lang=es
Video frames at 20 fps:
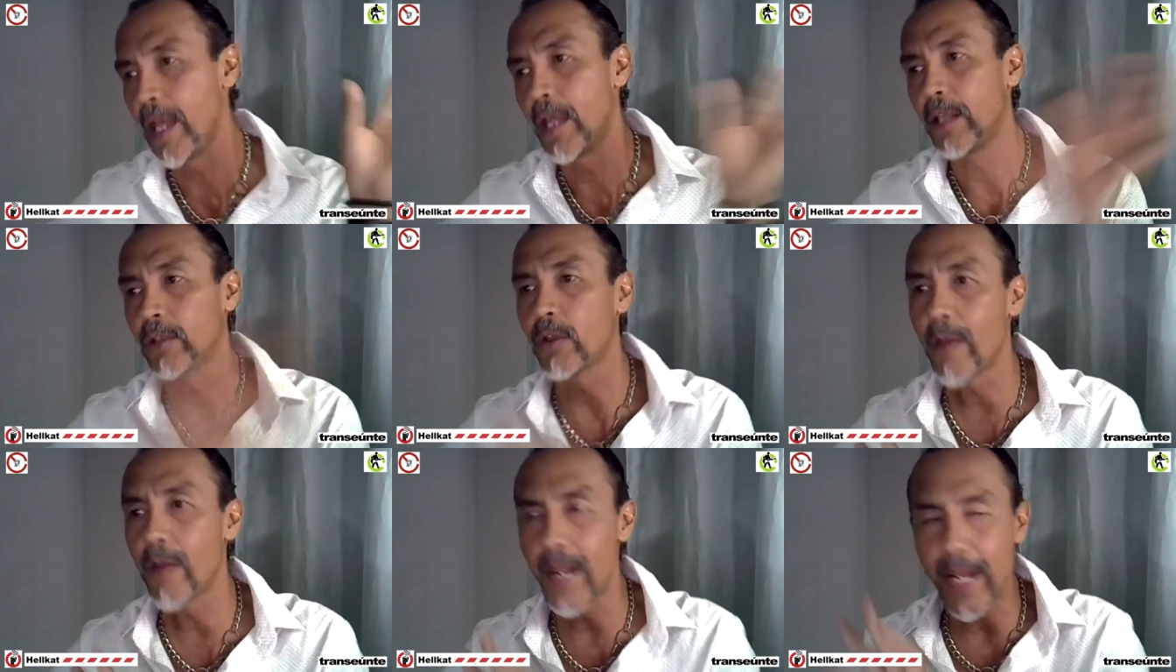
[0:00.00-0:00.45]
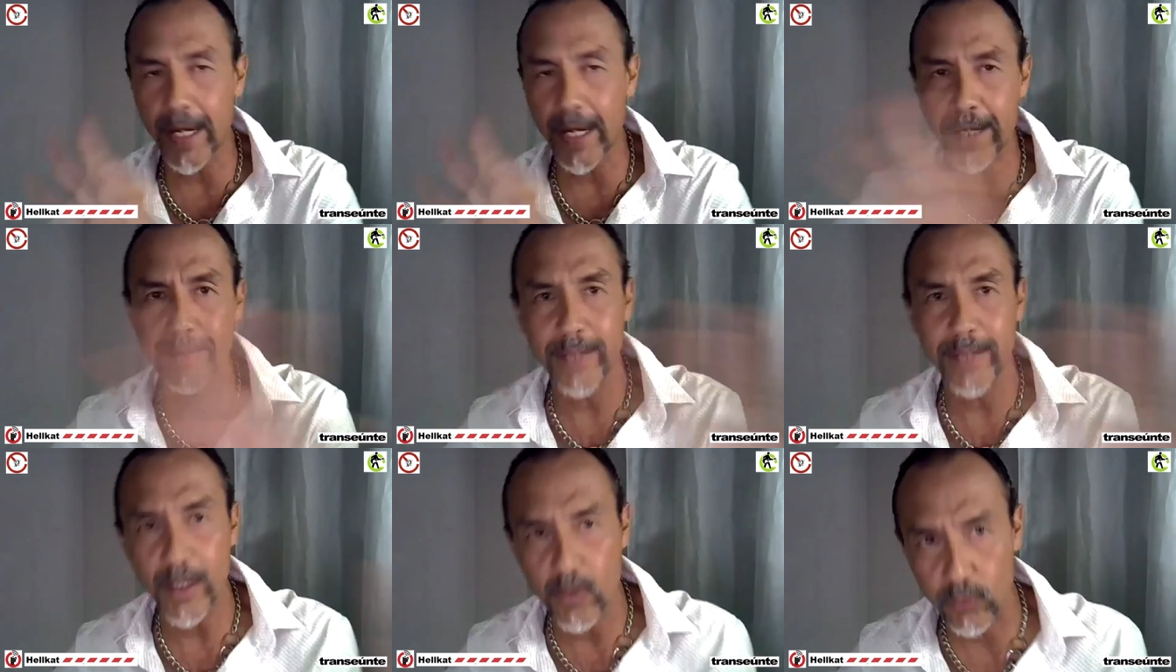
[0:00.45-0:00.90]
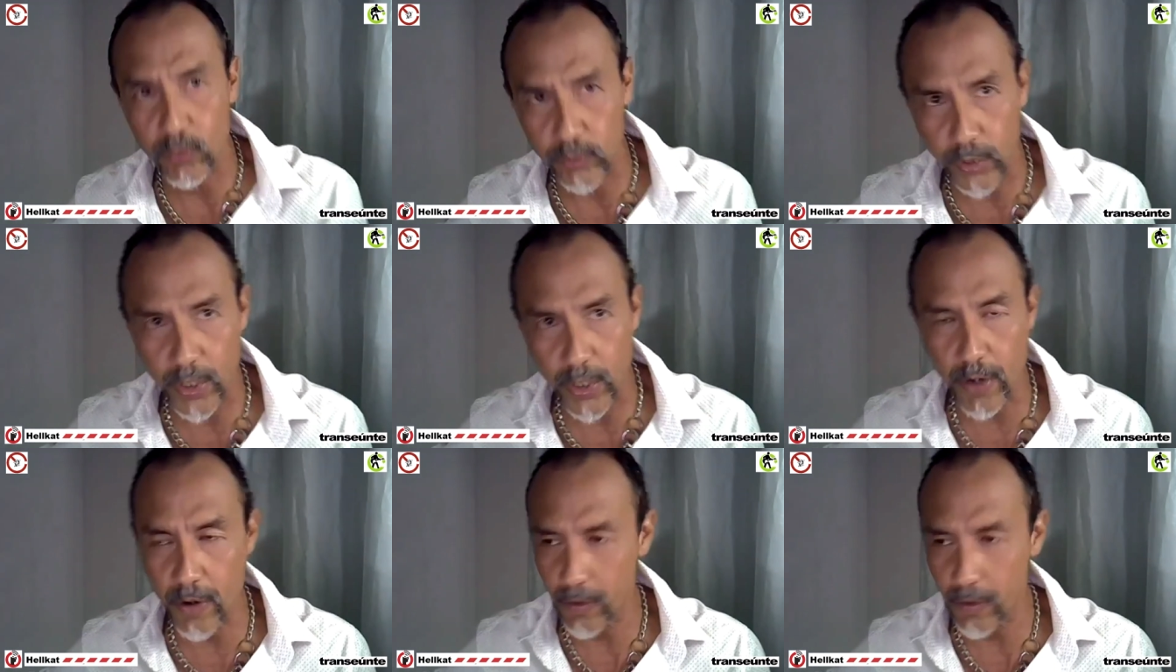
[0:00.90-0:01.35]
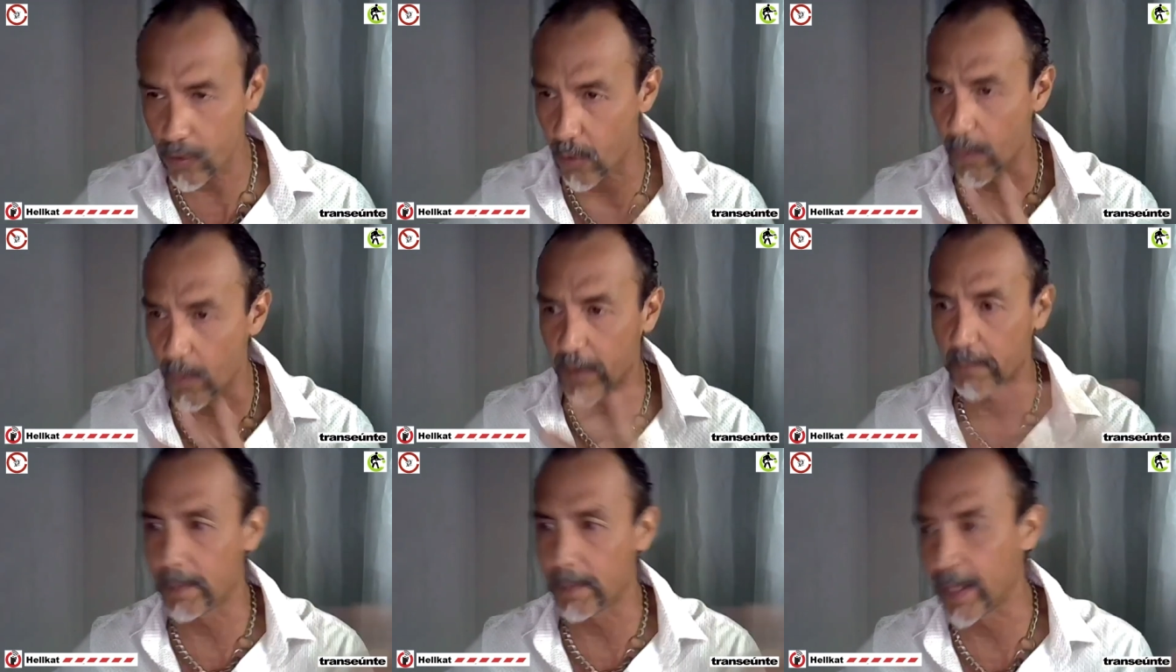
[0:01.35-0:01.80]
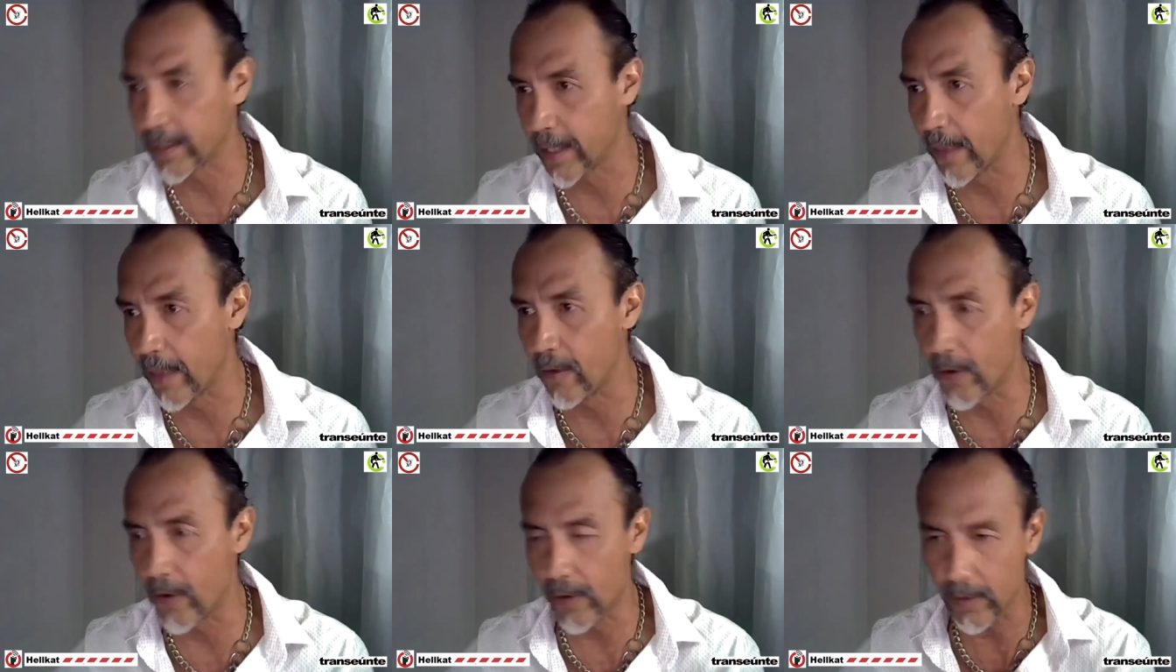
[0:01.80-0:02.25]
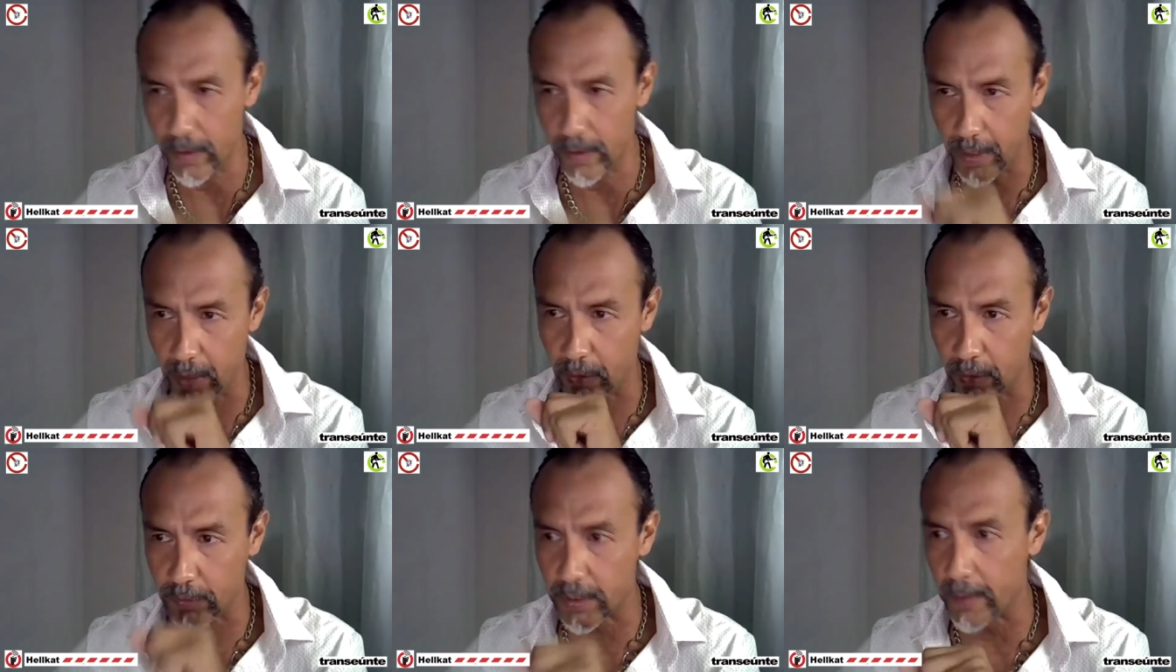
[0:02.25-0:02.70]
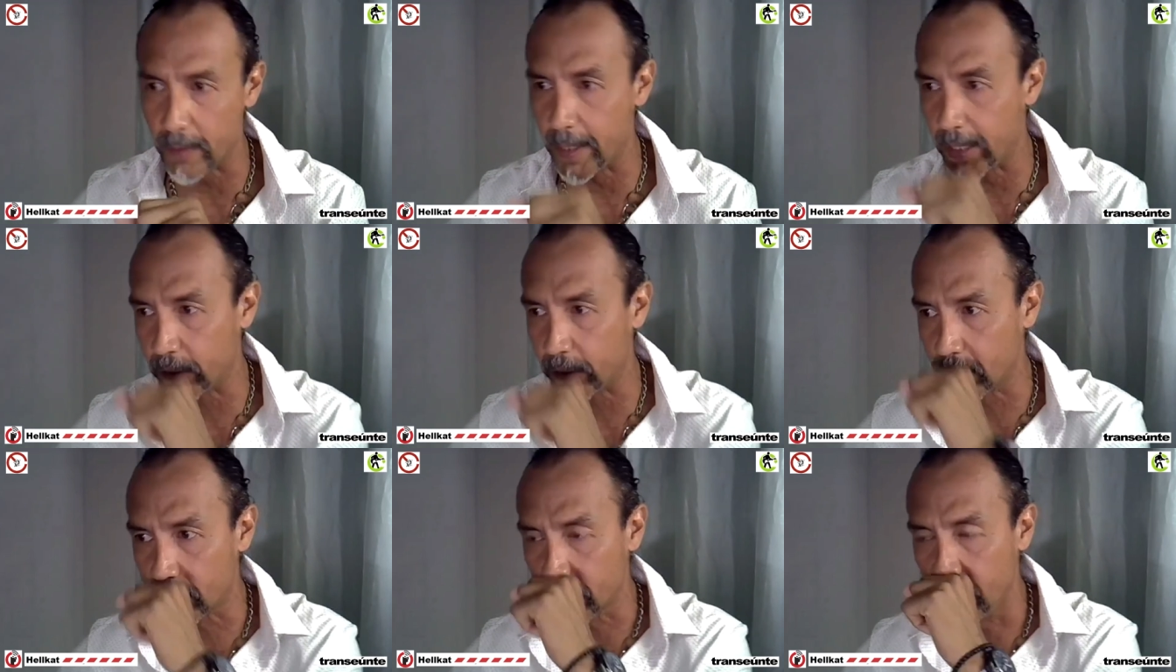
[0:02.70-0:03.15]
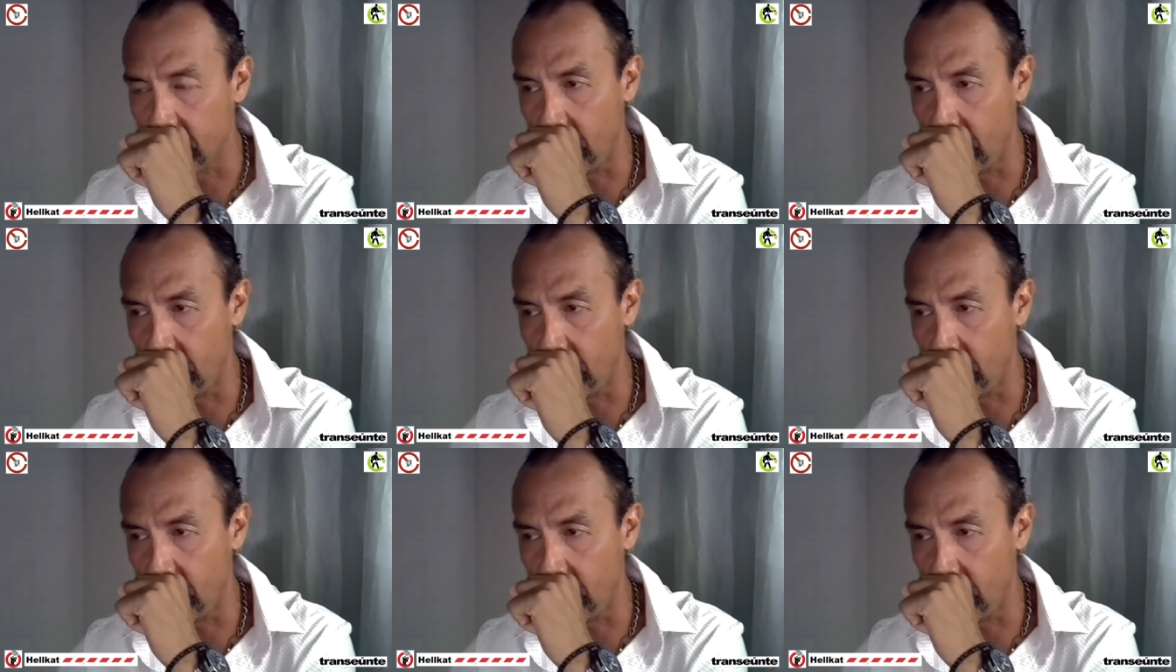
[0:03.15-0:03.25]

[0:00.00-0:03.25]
Toda la gente nutrió como espectador los eventos.